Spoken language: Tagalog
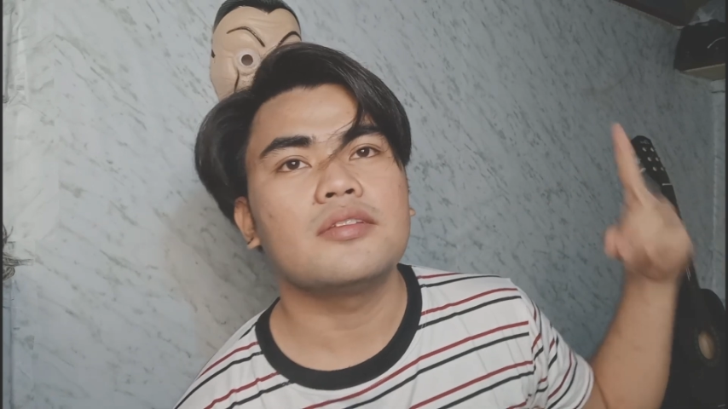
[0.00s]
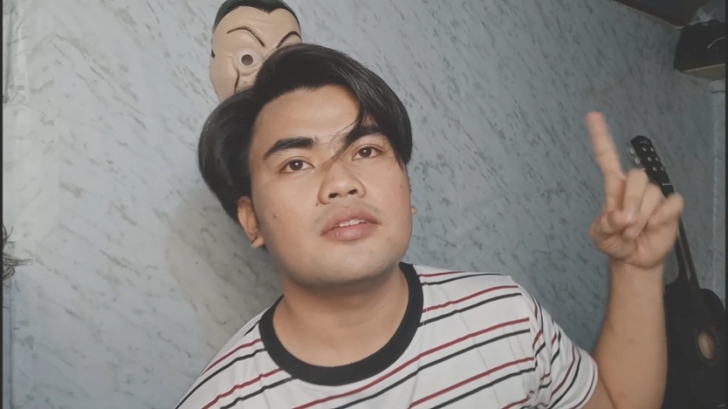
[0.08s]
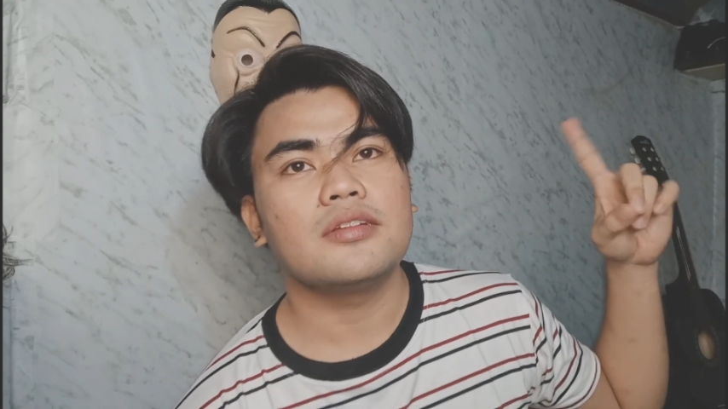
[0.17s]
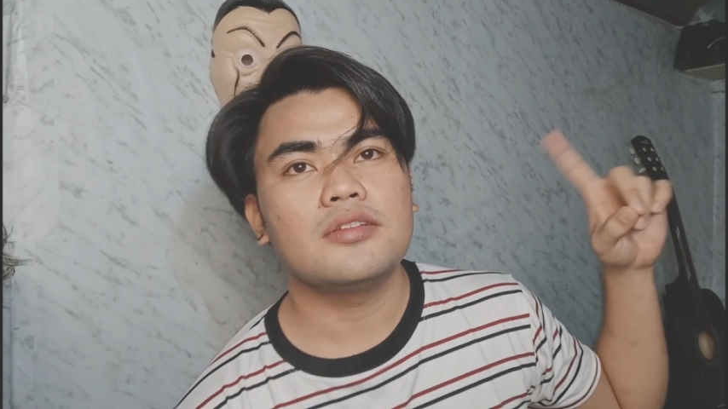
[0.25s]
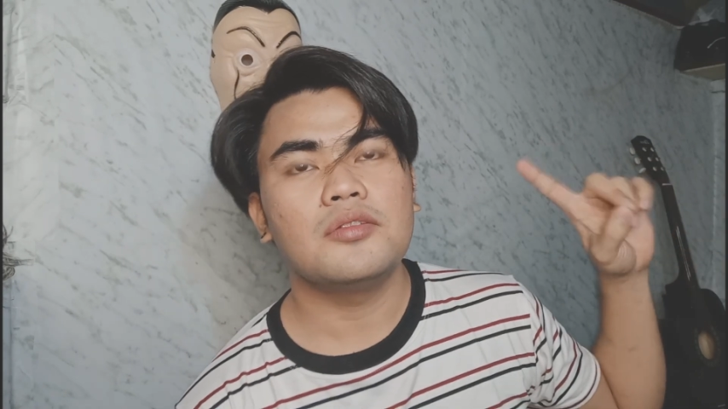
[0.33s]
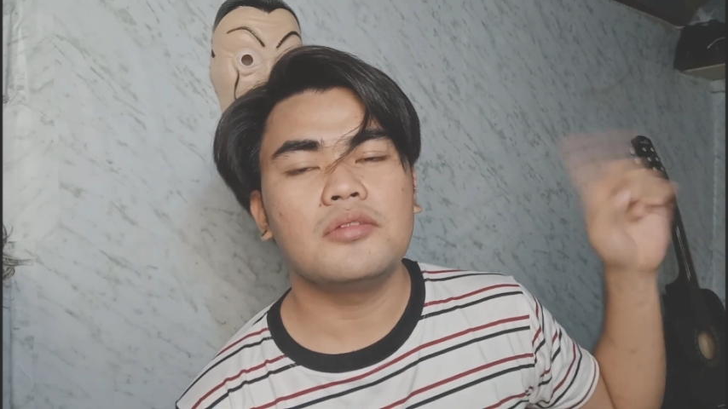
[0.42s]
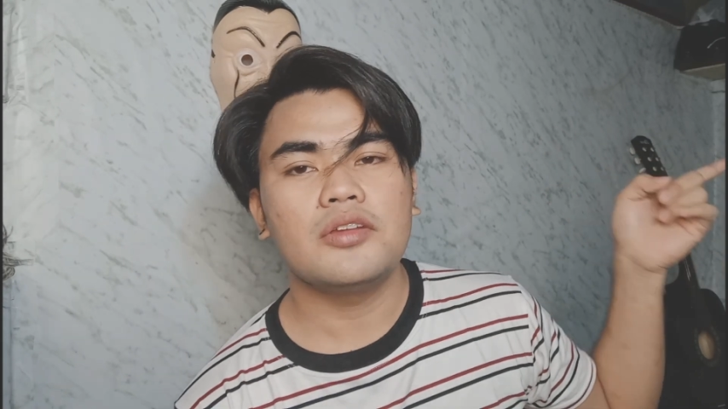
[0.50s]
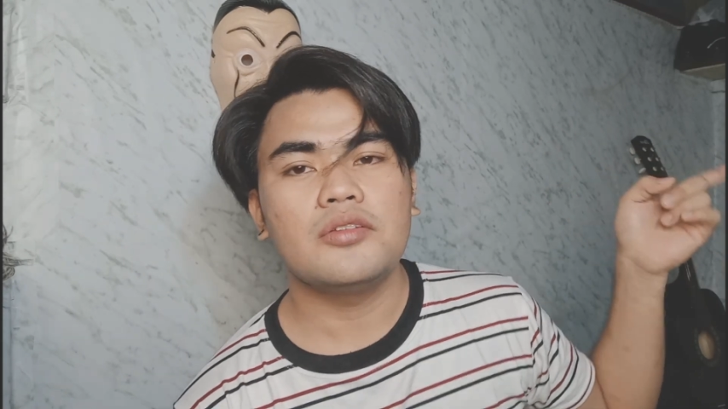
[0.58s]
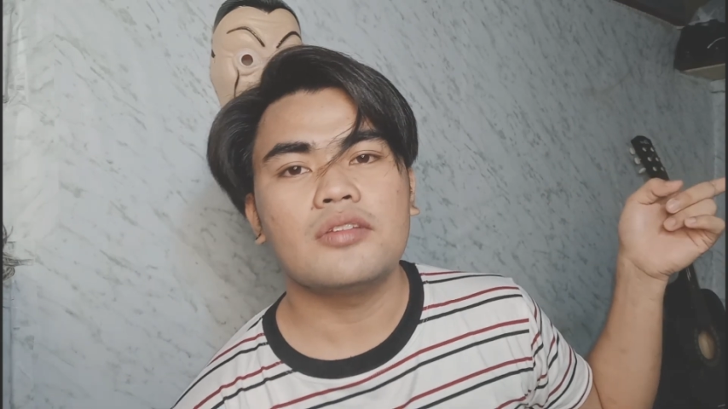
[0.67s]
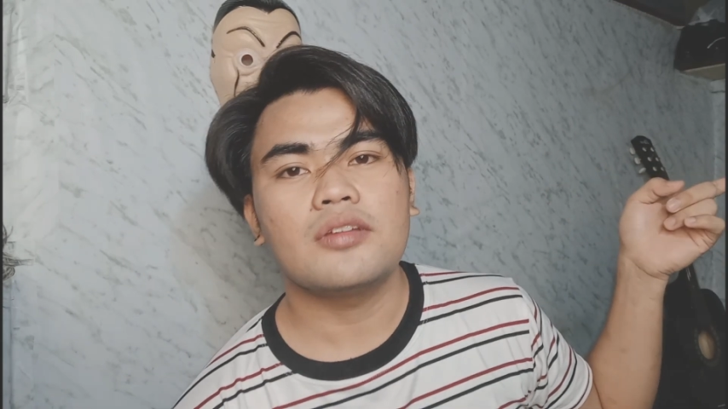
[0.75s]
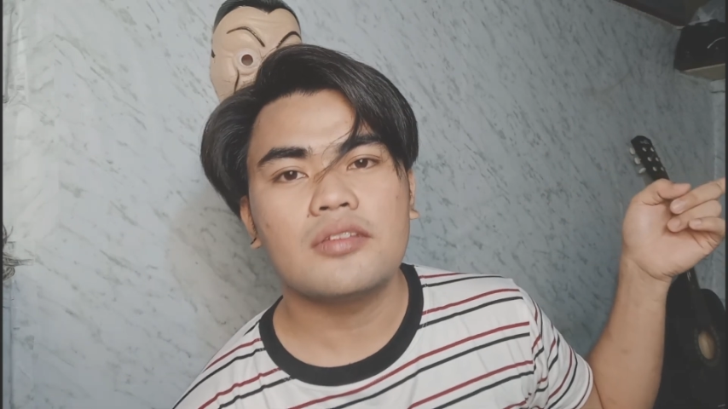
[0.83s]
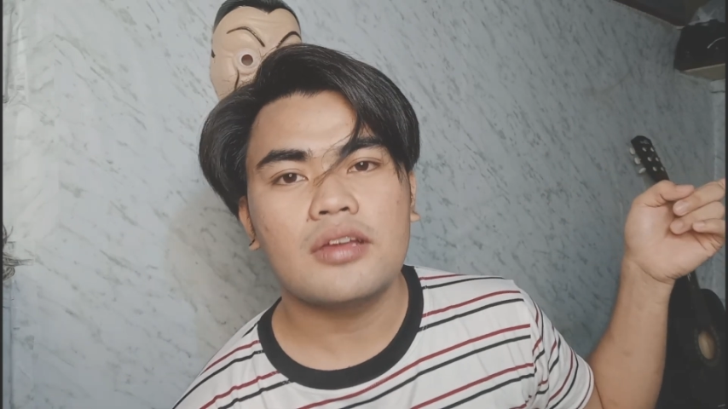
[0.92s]
kasi dun lang
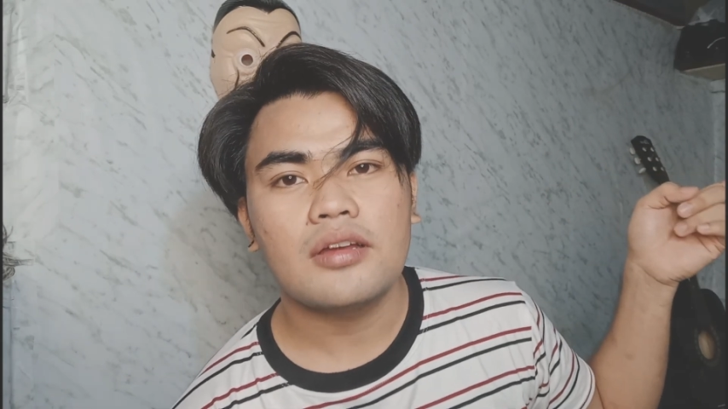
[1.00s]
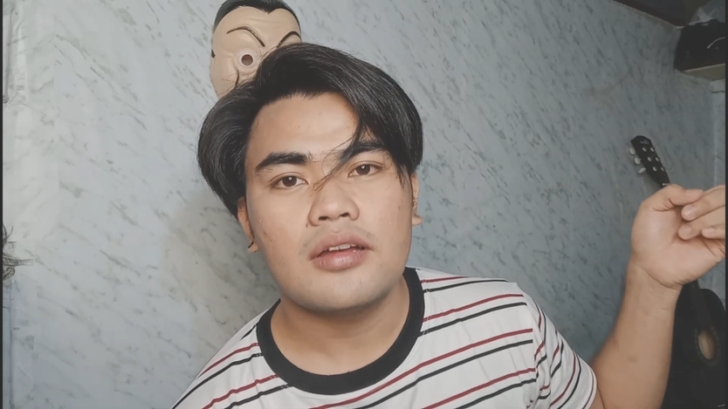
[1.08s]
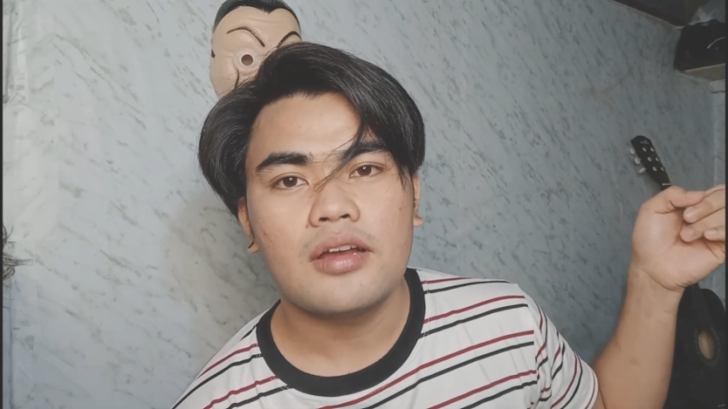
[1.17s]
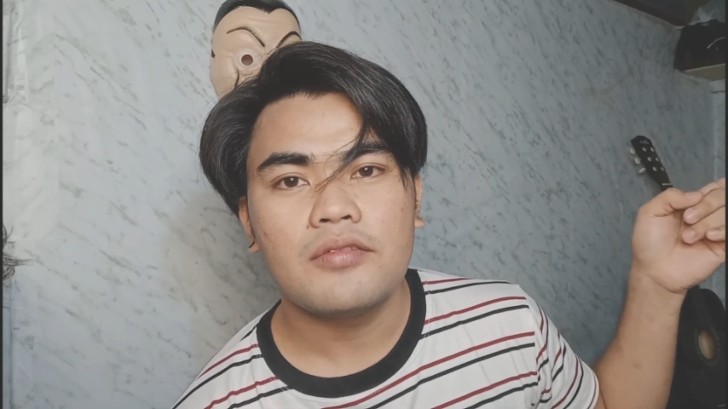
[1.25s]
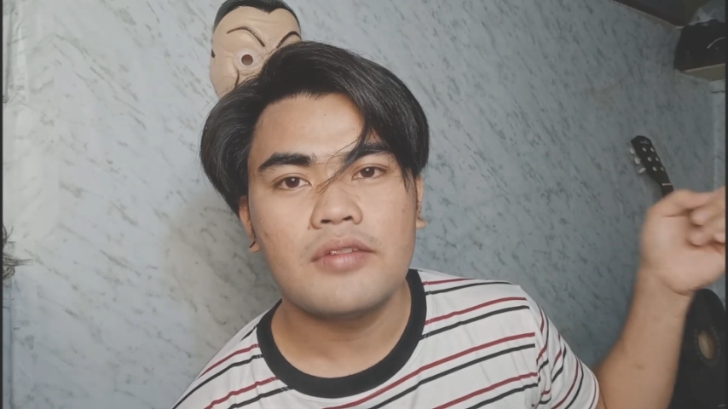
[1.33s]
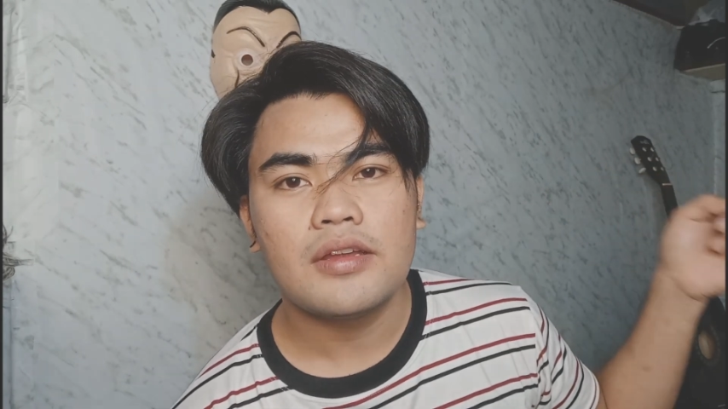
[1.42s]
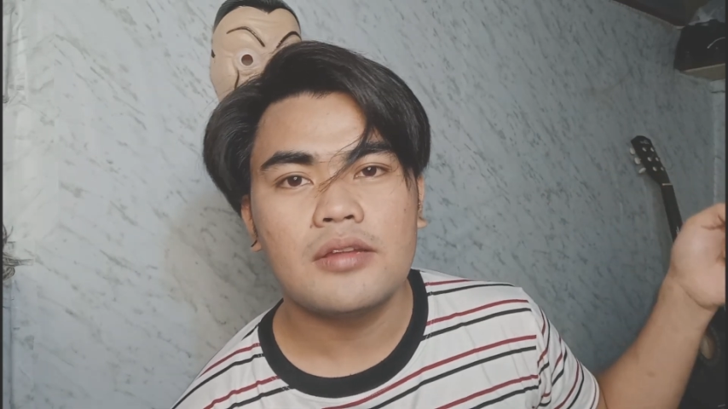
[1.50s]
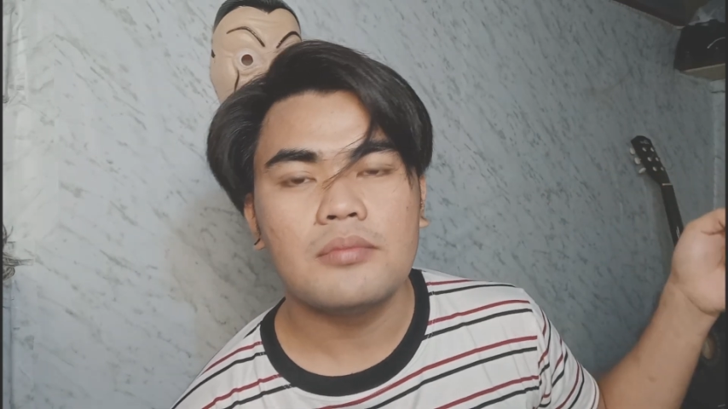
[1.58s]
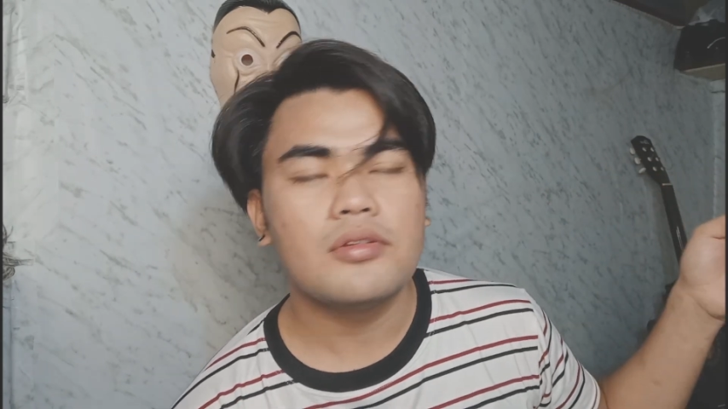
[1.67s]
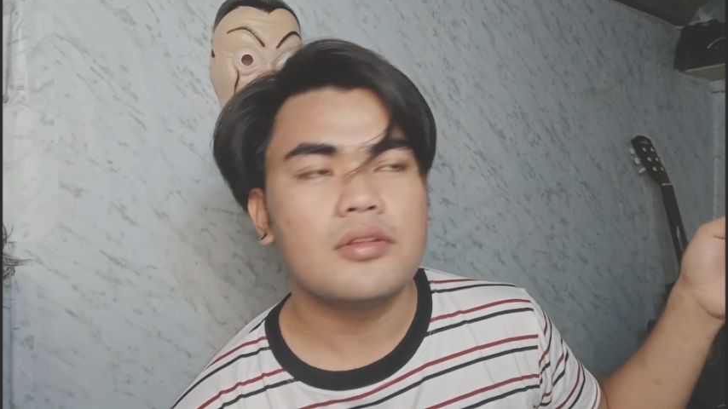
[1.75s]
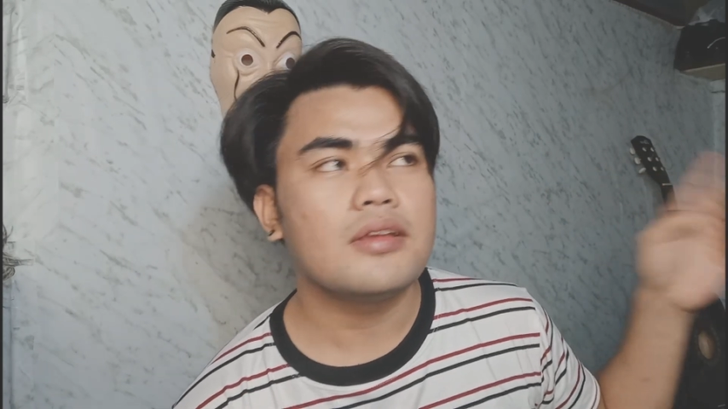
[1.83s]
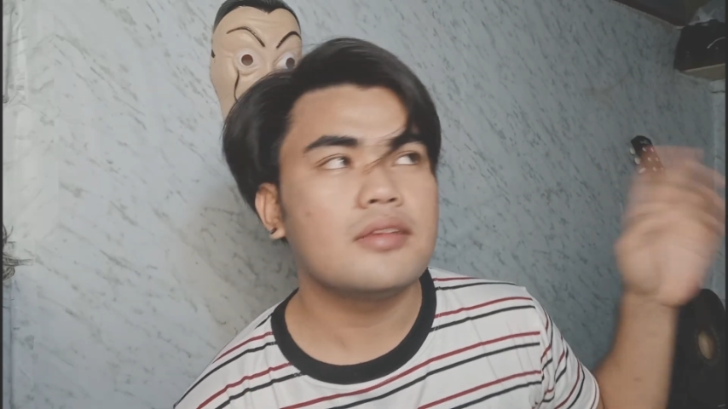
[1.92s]
yung saksakan
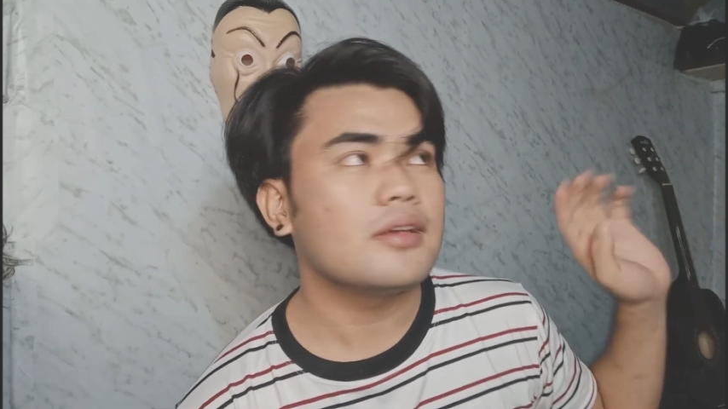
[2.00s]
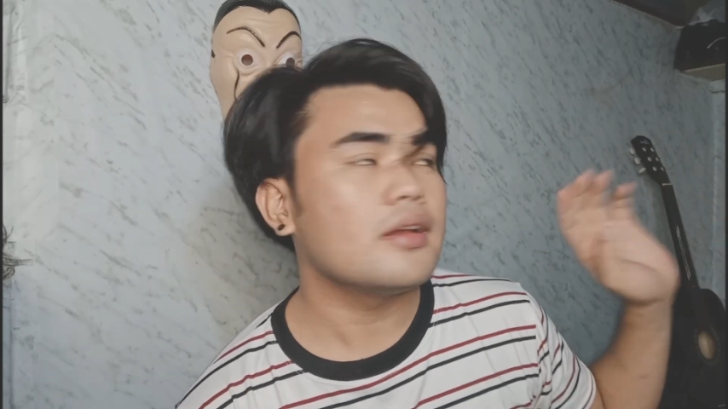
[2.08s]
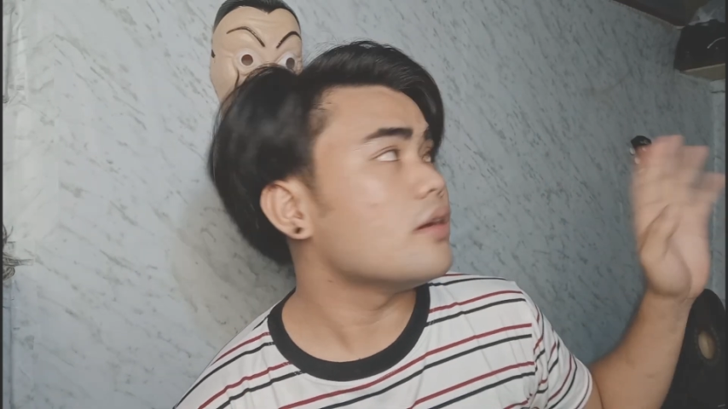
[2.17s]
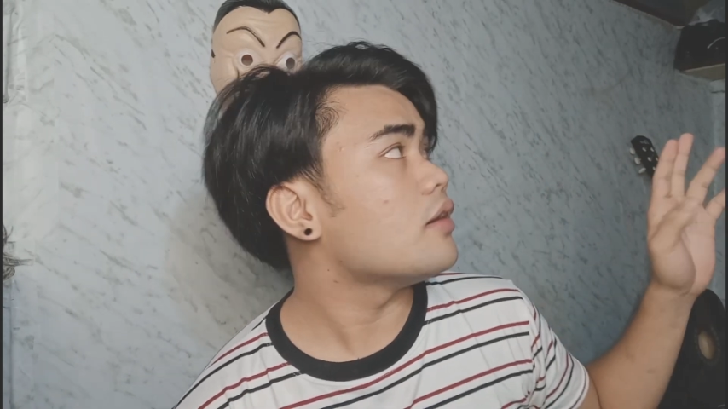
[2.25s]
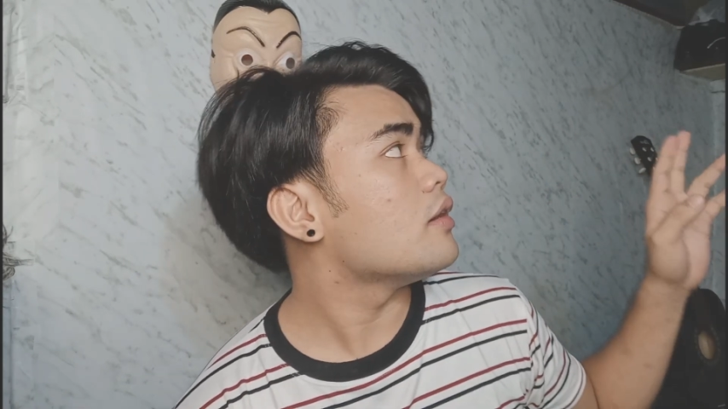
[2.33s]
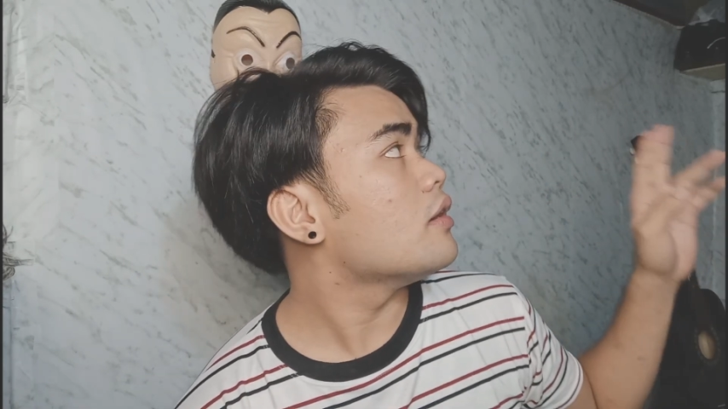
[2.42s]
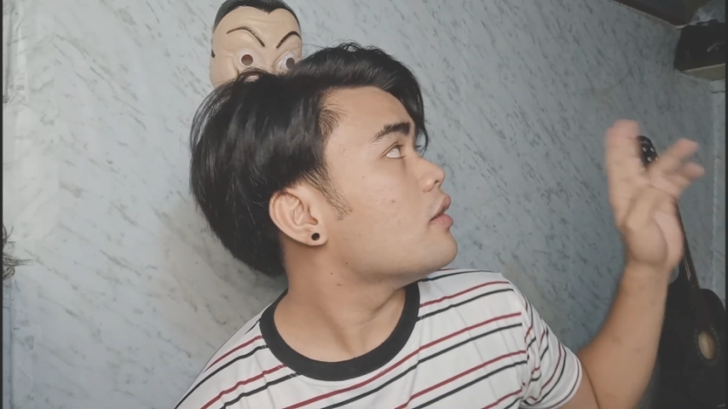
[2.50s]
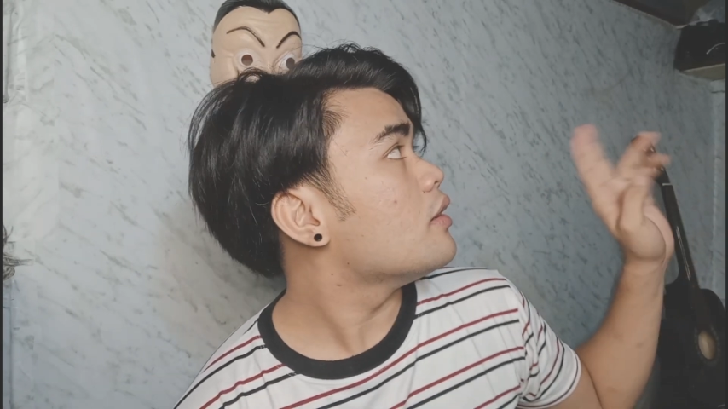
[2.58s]
available, isa lang